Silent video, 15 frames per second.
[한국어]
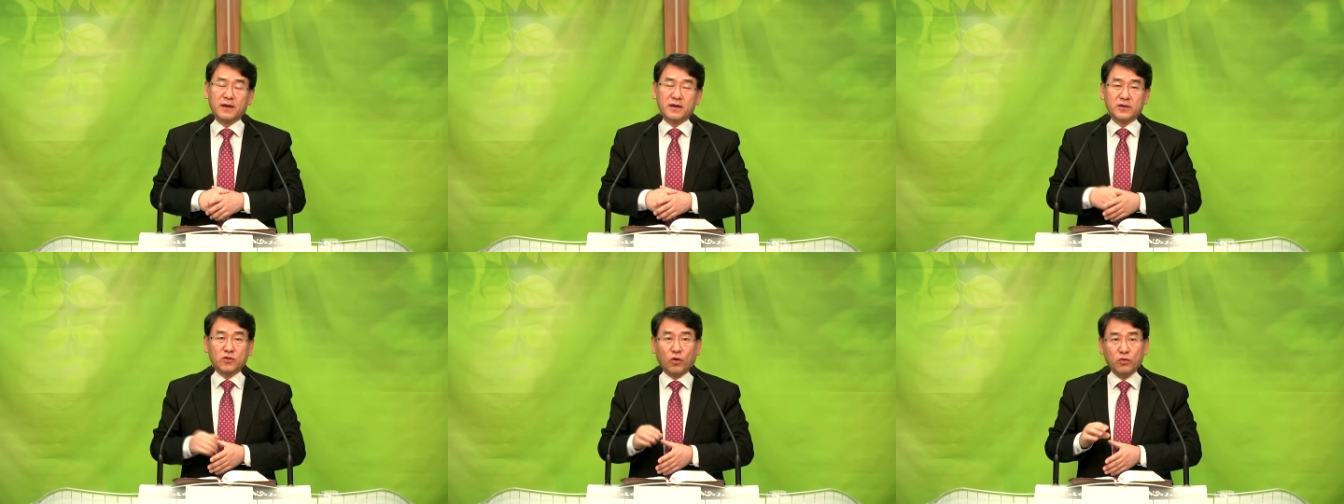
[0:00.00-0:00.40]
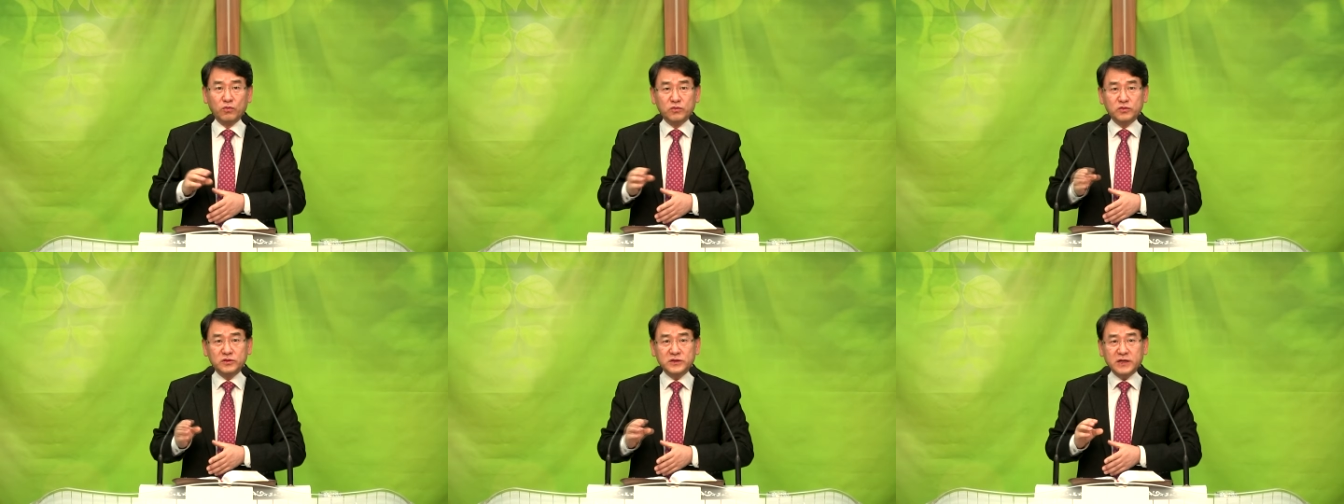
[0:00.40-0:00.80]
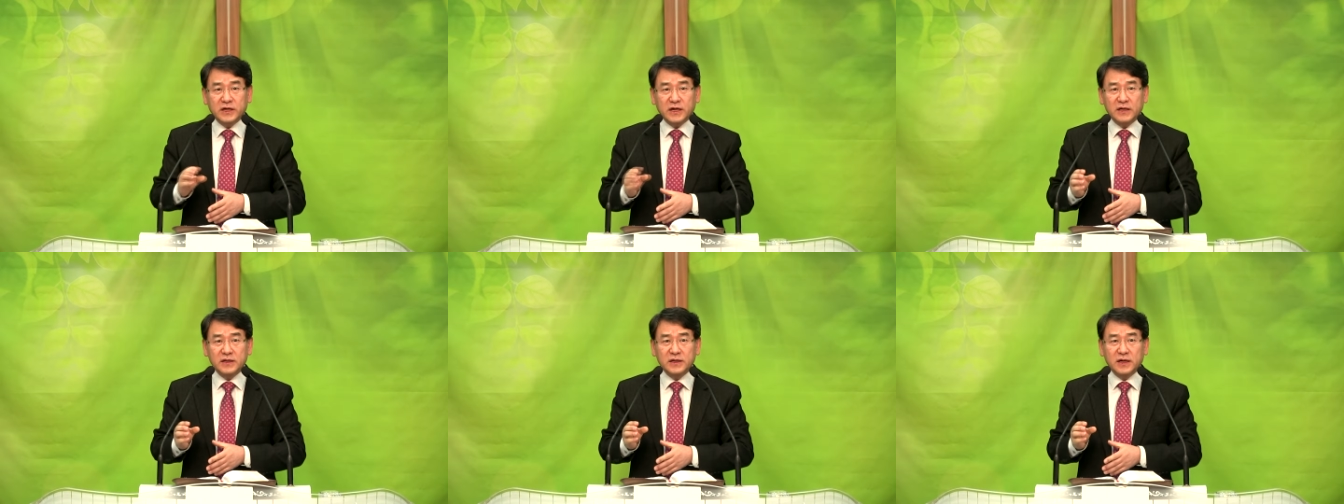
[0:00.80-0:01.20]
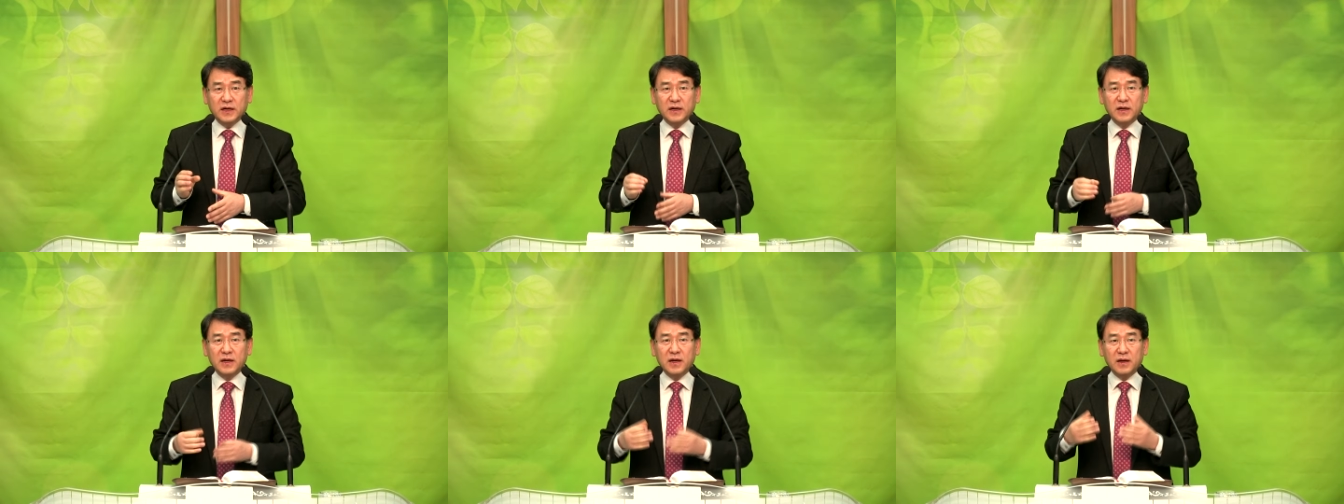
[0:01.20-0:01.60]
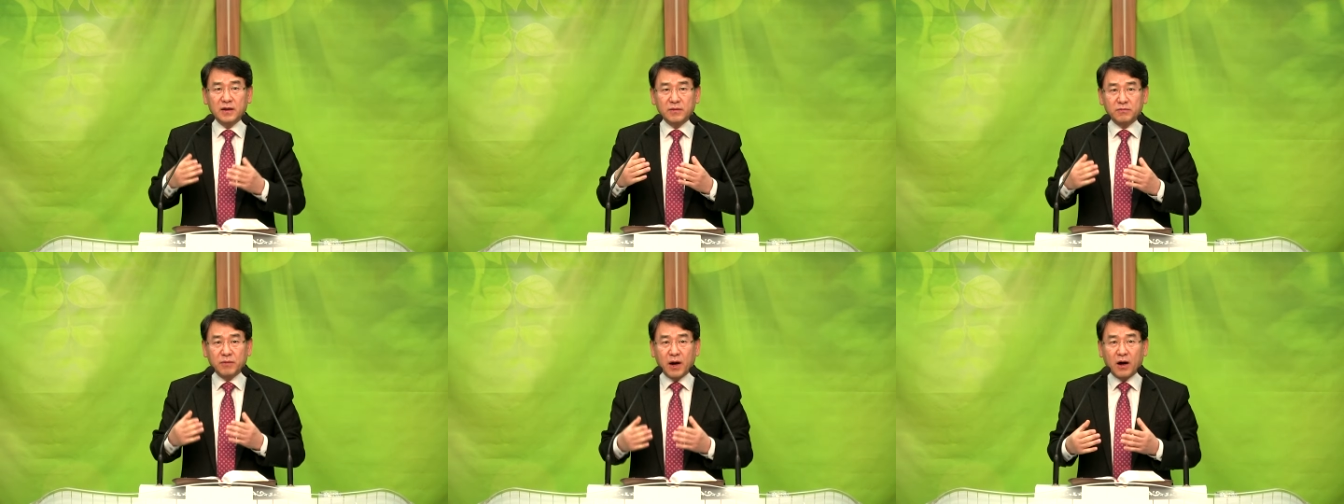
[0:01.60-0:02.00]
돈 문제가 아니라
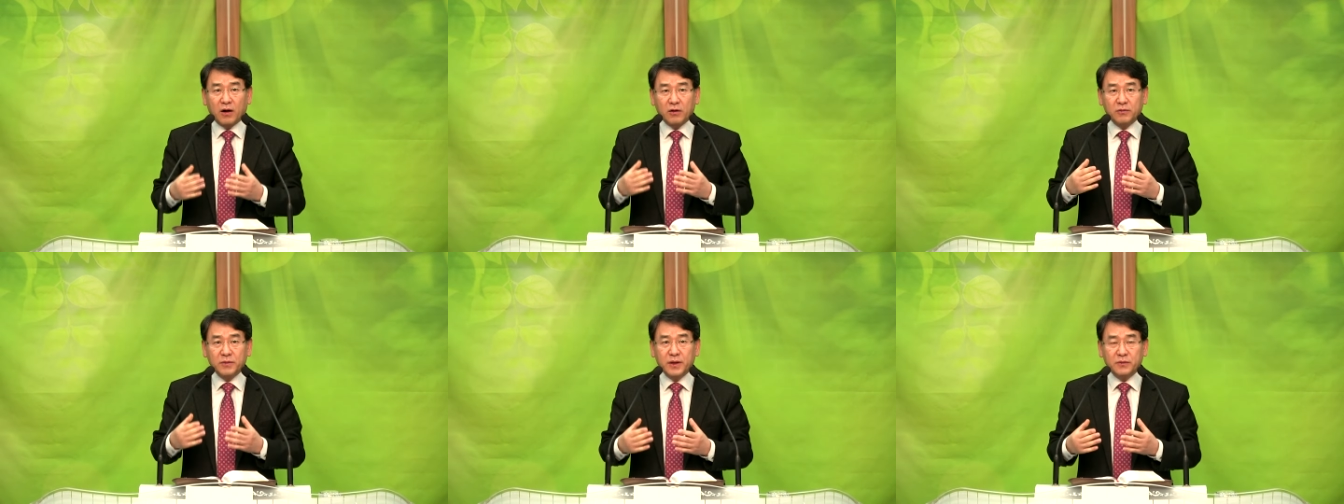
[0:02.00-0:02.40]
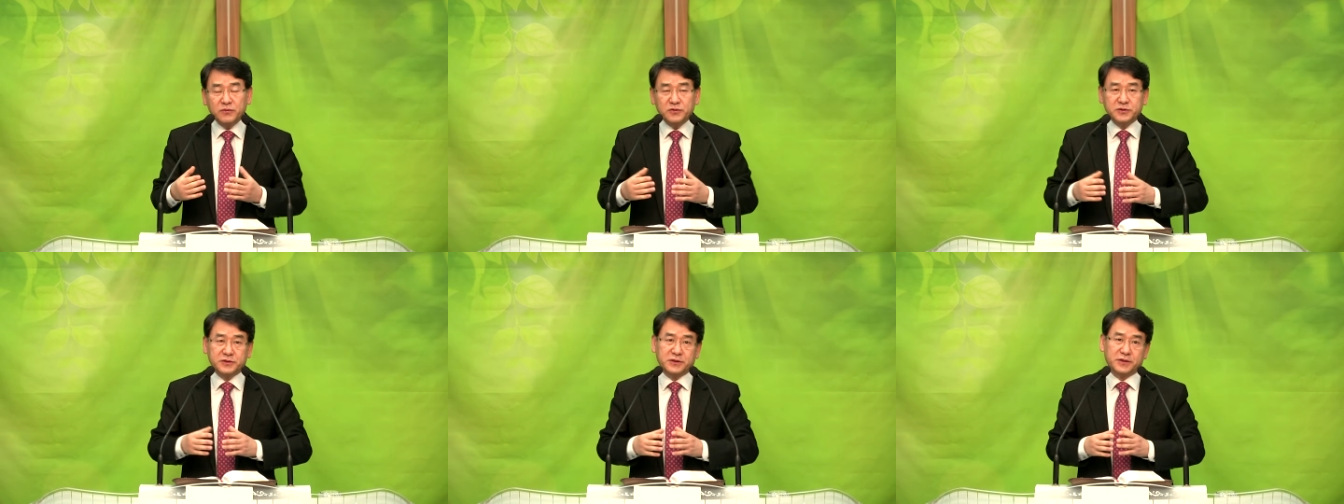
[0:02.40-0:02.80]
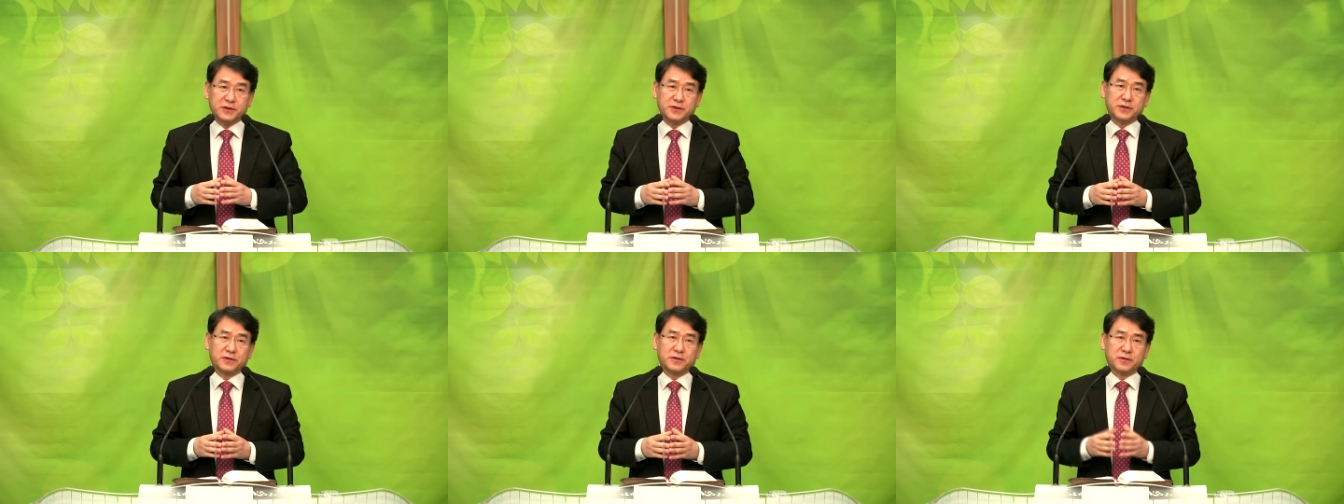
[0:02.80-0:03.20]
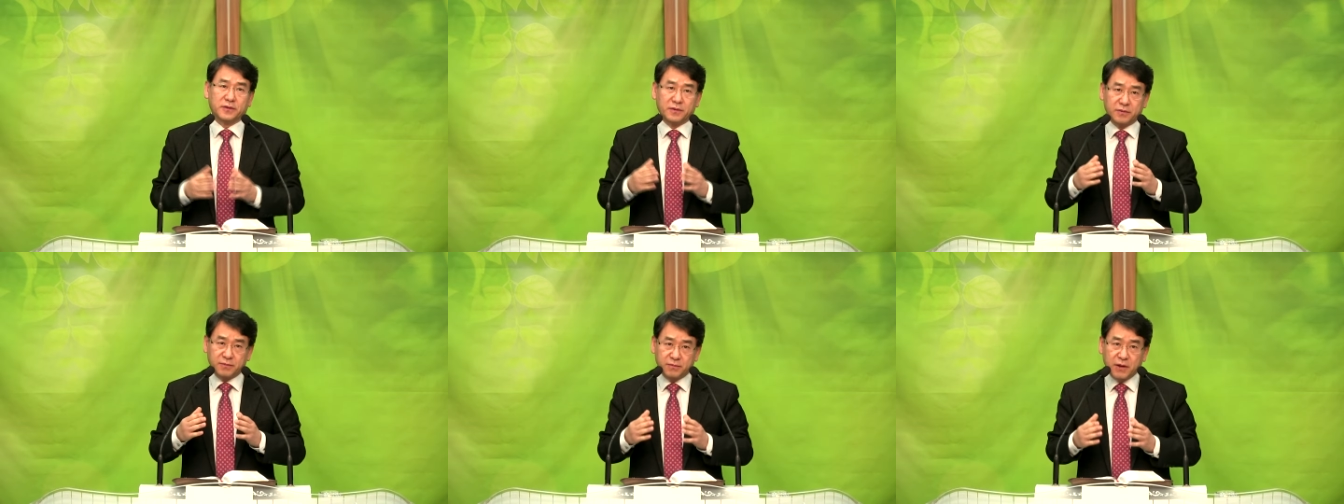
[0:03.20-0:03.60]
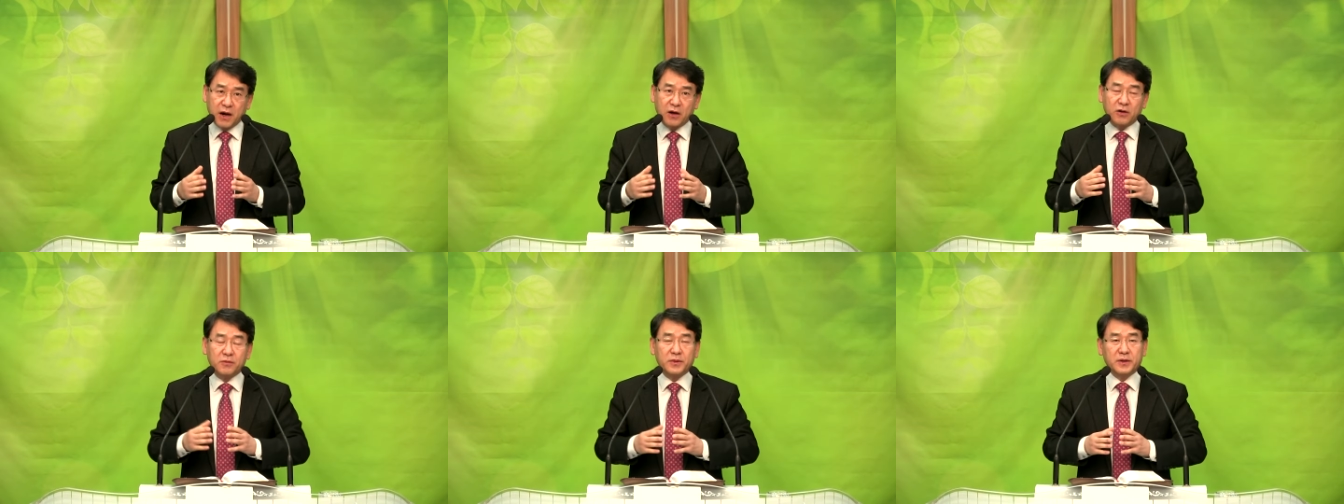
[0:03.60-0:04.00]
마음의 문제예요.
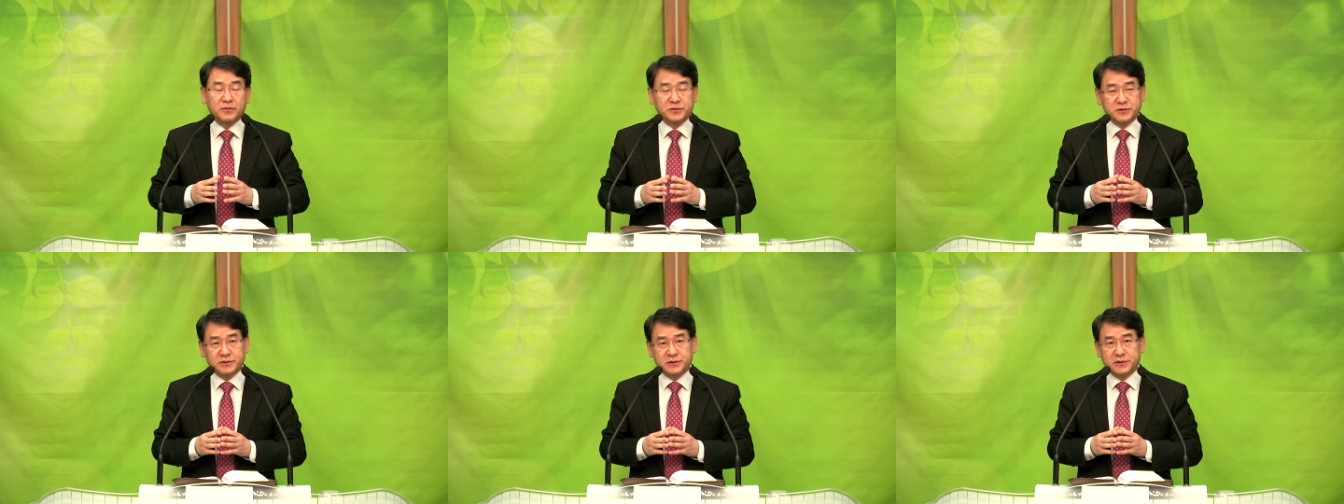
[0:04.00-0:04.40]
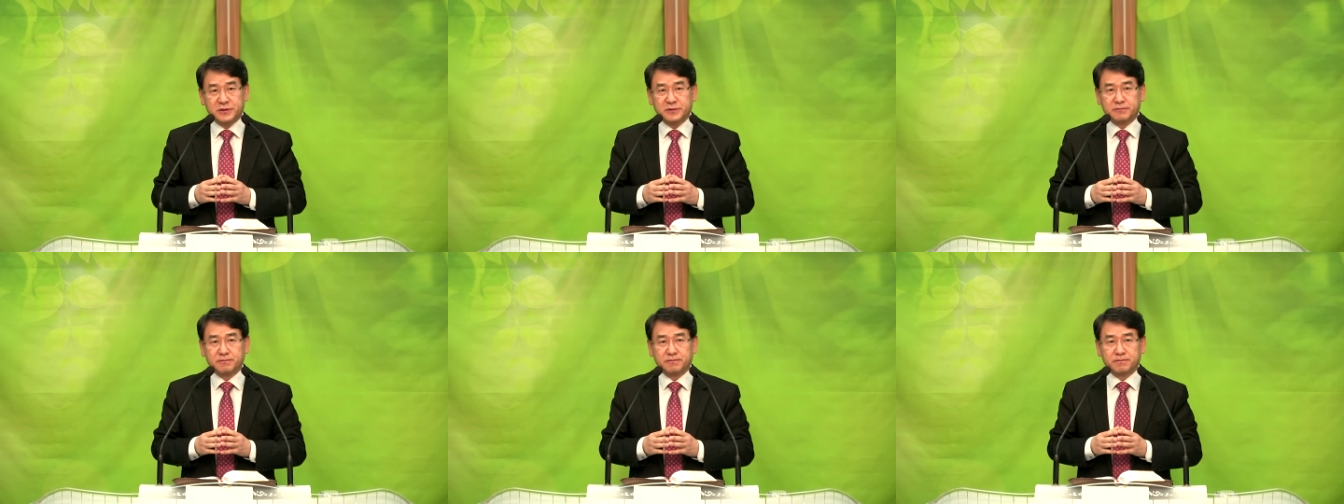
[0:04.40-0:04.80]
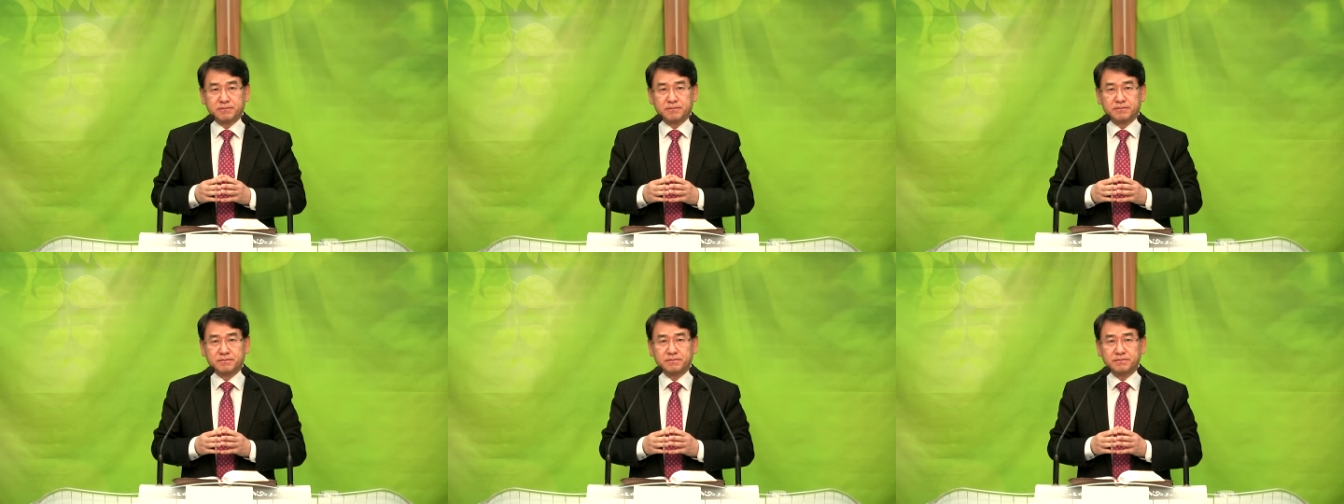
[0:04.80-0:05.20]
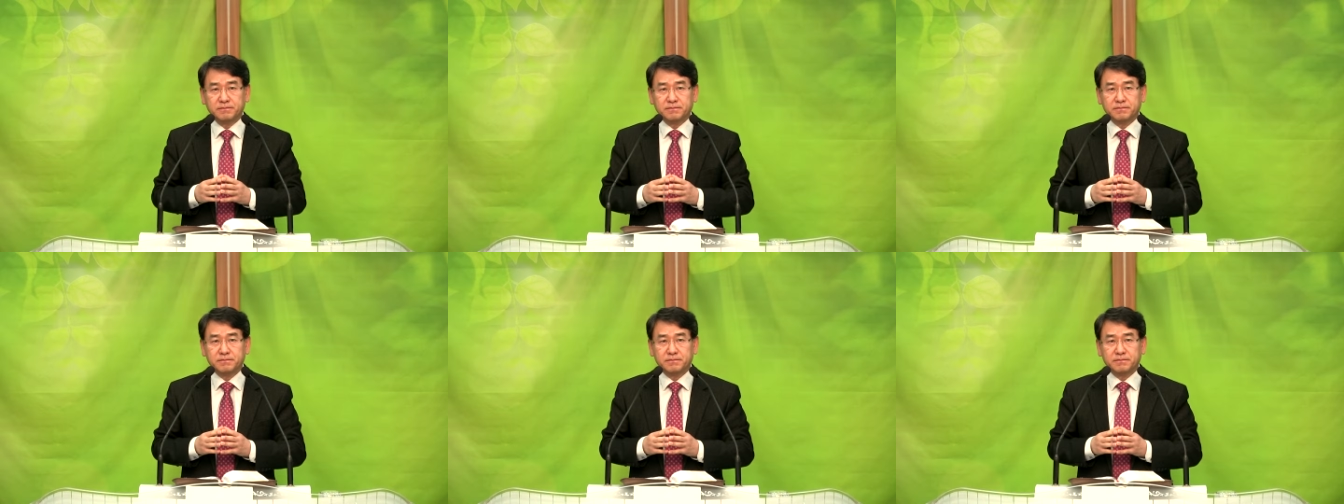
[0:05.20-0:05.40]
마음의 문제. 응? 음?